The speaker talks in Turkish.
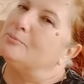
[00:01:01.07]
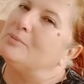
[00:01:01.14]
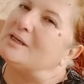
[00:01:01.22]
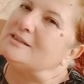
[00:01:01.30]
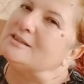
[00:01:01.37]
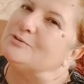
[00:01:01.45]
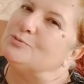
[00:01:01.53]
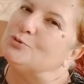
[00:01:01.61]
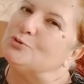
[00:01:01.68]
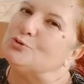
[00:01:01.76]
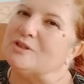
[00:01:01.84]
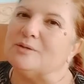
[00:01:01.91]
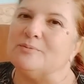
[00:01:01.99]
Balık
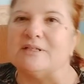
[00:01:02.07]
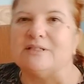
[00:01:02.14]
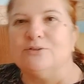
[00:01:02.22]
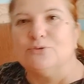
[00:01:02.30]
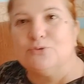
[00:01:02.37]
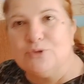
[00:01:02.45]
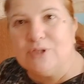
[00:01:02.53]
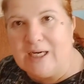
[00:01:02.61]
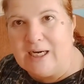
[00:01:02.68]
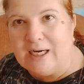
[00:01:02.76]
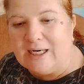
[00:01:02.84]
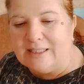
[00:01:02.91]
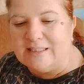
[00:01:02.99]
burcu demek
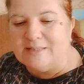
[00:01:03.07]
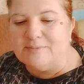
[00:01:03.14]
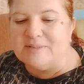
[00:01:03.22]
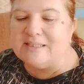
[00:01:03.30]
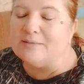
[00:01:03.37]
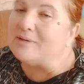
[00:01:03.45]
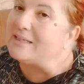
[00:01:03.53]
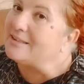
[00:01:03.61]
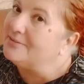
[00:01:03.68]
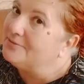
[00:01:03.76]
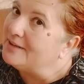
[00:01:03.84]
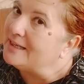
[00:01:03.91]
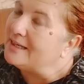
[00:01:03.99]
rüya alemi demek
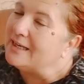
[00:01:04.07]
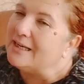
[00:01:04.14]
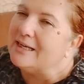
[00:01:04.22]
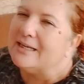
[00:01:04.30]
ve